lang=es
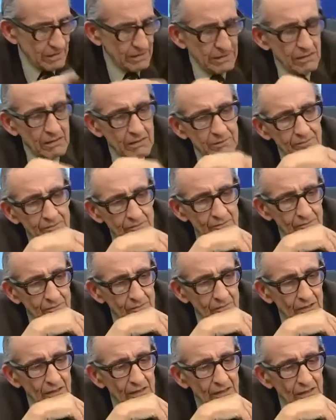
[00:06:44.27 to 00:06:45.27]
estilo.
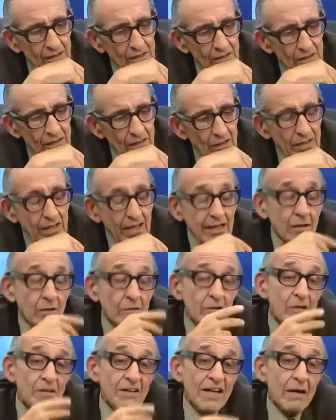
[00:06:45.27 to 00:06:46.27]
Ahora
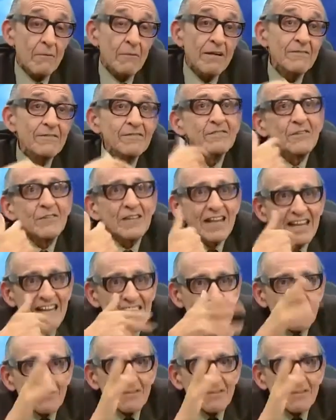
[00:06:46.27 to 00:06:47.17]
cada uno dirá, bueno, esto era en